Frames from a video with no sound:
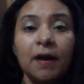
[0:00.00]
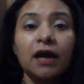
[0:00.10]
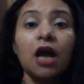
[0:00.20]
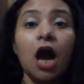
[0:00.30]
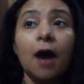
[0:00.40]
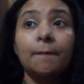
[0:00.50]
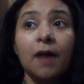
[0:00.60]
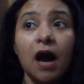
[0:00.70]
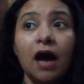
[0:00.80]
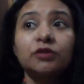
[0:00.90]
मगर
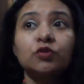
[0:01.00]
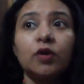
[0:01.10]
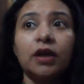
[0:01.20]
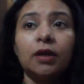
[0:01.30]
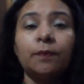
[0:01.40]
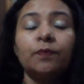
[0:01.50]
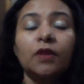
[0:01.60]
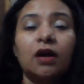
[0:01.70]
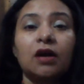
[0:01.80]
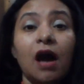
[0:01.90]
अम्मार जो है
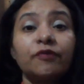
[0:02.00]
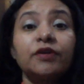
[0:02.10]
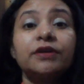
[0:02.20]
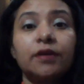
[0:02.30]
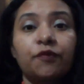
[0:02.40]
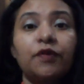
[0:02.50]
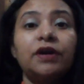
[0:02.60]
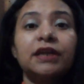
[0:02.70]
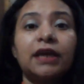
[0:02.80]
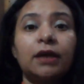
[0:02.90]
काफ़ी
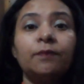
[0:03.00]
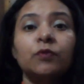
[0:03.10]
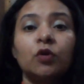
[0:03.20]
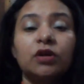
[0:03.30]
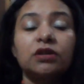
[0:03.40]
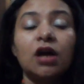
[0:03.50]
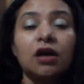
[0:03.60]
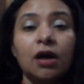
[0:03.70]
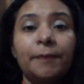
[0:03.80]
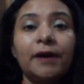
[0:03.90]
डिफरेंट है इनका
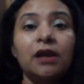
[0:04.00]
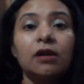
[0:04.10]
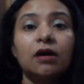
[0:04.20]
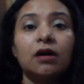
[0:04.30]
कपल